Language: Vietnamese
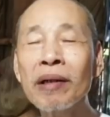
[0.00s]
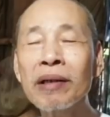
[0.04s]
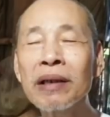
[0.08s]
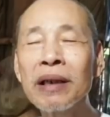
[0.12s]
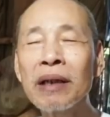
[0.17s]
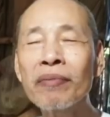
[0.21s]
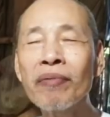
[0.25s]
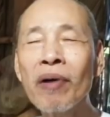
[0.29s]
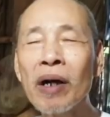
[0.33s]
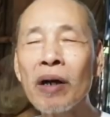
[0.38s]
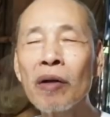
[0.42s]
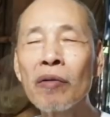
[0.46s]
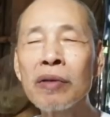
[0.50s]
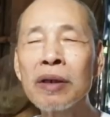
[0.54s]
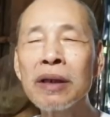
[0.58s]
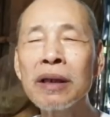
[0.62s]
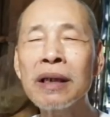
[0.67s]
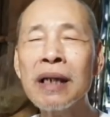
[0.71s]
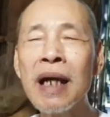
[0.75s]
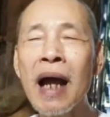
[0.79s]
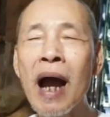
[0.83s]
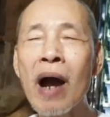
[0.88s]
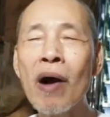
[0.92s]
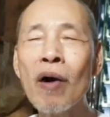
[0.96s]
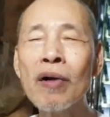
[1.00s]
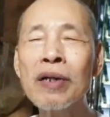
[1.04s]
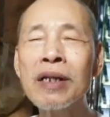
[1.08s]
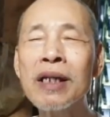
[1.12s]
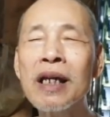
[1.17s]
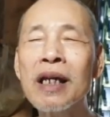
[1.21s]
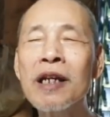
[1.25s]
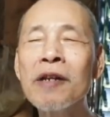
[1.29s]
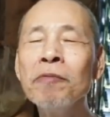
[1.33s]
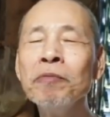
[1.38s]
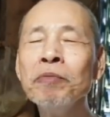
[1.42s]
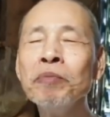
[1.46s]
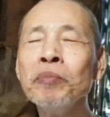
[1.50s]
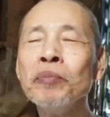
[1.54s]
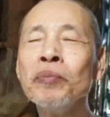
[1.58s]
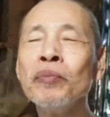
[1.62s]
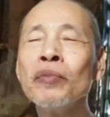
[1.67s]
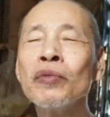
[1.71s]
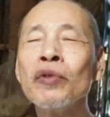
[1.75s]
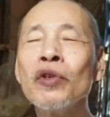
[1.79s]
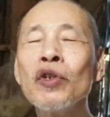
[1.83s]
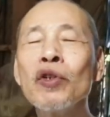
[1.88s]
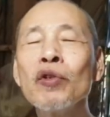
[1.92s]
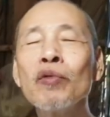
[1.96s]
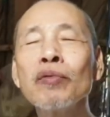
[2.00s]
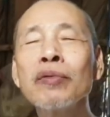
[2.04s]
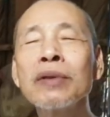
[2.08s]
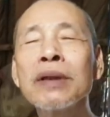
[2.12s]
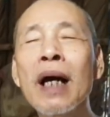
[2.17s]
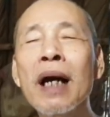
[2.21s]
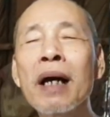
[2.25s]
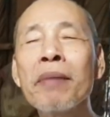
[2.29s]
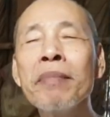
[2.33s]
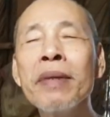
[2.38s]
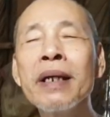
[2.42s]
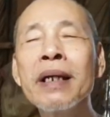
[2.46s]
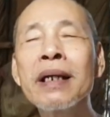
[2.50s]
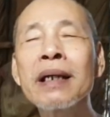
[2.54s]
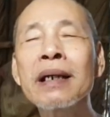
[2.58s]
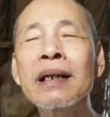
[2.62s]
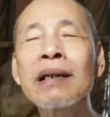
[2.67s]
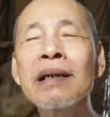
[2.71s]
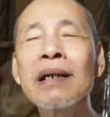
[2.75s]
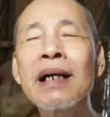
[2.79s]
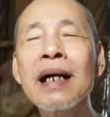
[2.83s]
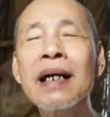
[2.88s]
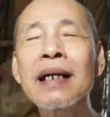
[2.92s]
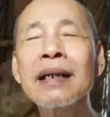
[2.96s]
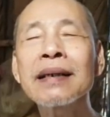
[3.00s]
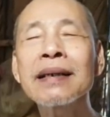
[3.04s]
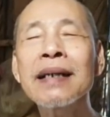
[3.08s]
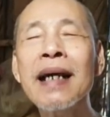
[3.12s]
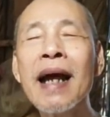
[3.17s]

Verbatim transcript: Phật được Phật cũng rất hào hứng chi chúng ta biết đó ăn